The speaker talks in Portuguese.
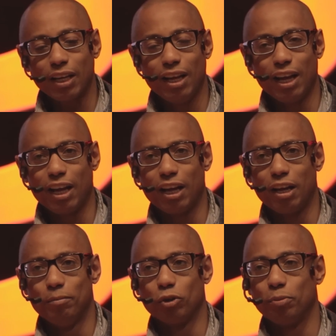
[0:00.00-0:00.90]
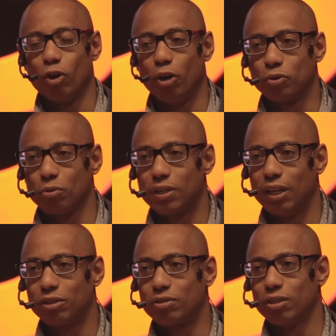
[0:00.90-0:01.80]
É, meu nome é Robson
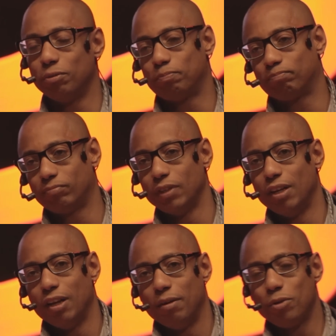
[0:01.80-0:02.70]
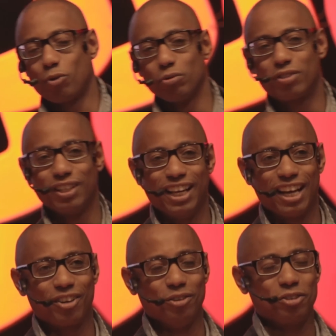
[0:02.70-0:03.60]
Santos, eu me
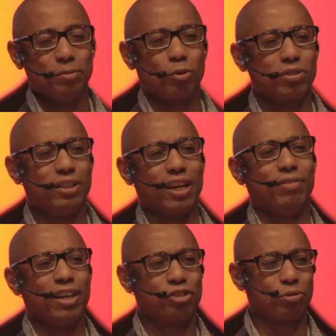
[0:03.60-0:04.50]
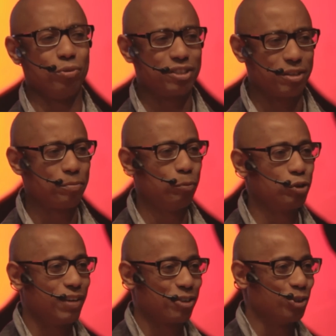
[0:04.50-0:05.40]
considero, já me considerei várias coisas, já me
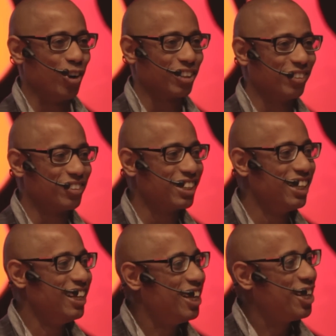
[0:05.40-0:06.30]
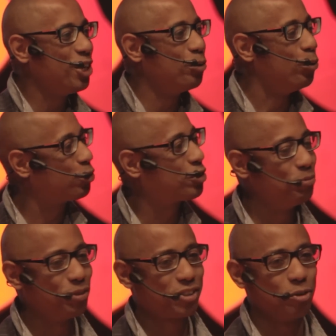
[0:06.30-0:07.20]
pus vários rótulos. E o
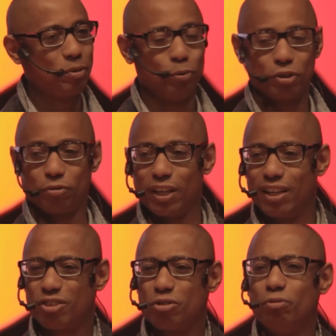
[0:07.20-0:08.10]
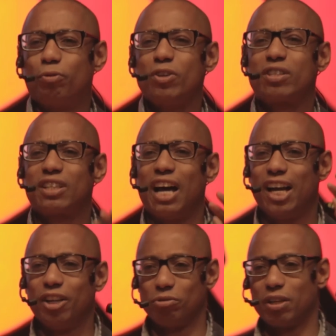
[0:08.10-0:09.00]
último que eu me pus foi esse. Eu sou um
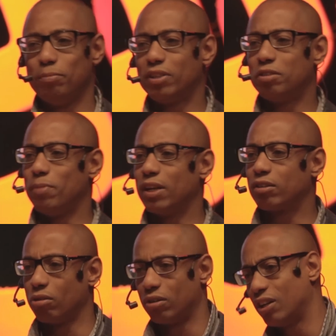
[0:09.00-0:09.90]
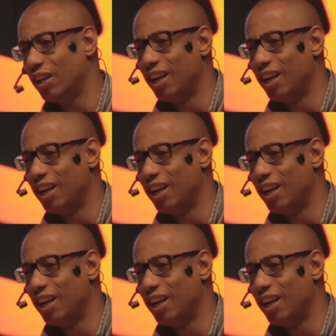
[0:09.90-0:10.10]
Freestyle Usability Mentor